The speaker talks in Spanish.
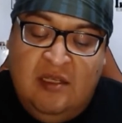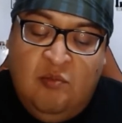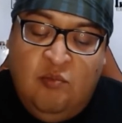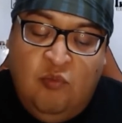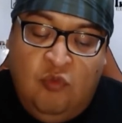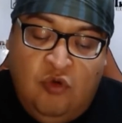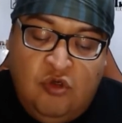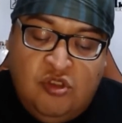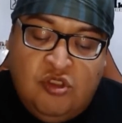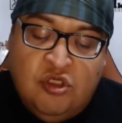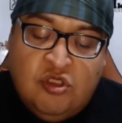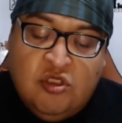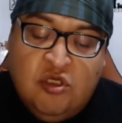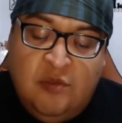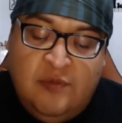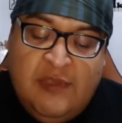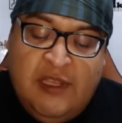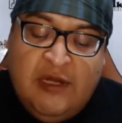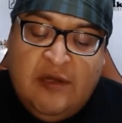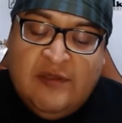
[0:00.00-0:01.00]
Muchos
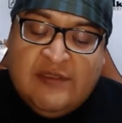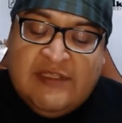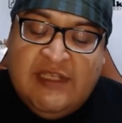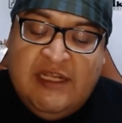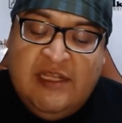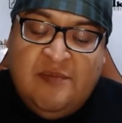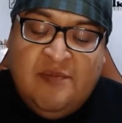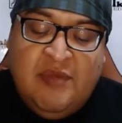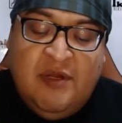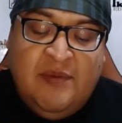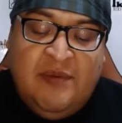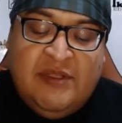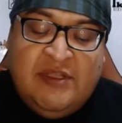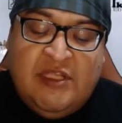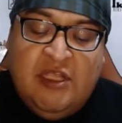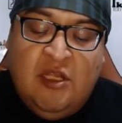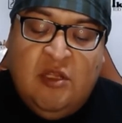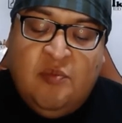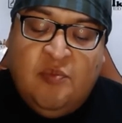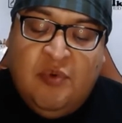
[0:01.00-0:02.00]
gobiernos han
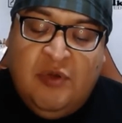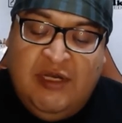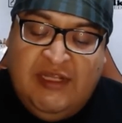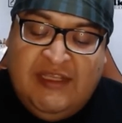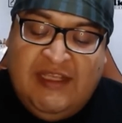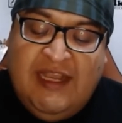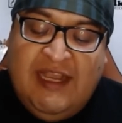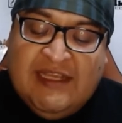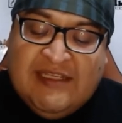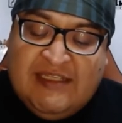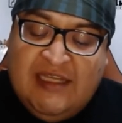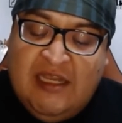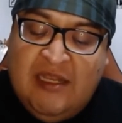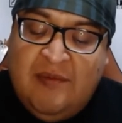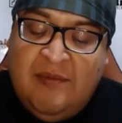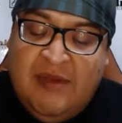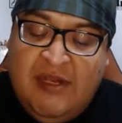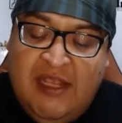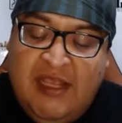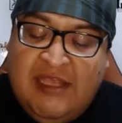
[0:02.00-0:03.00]
implementado políticas
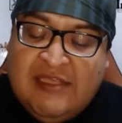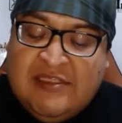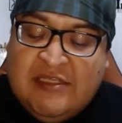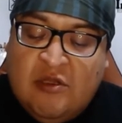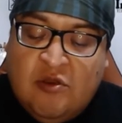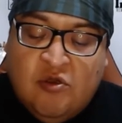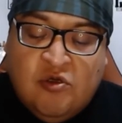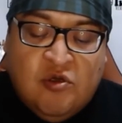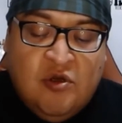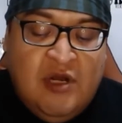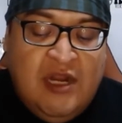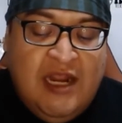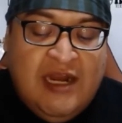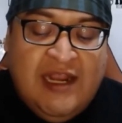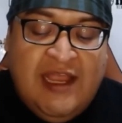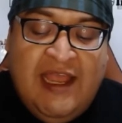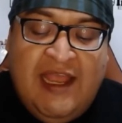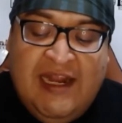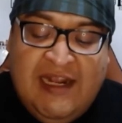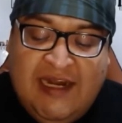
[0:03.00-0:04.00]
encaminadas a
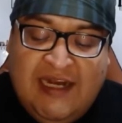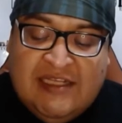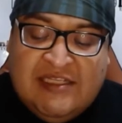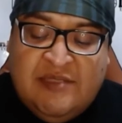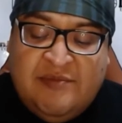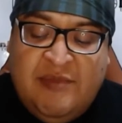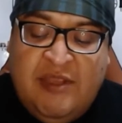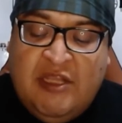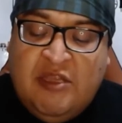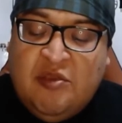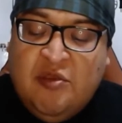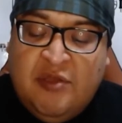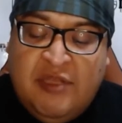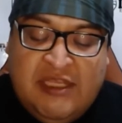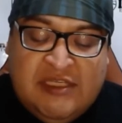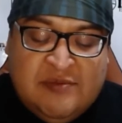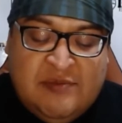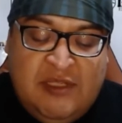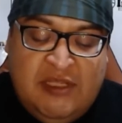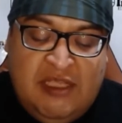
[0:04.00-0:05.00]
controlar el crecimiento
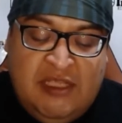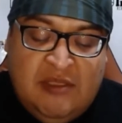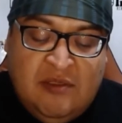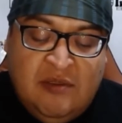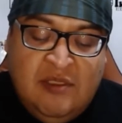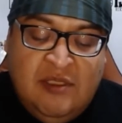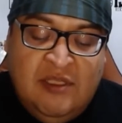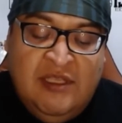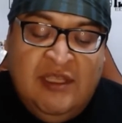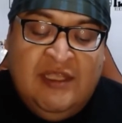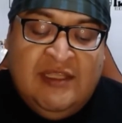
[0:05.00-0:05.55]
desmedido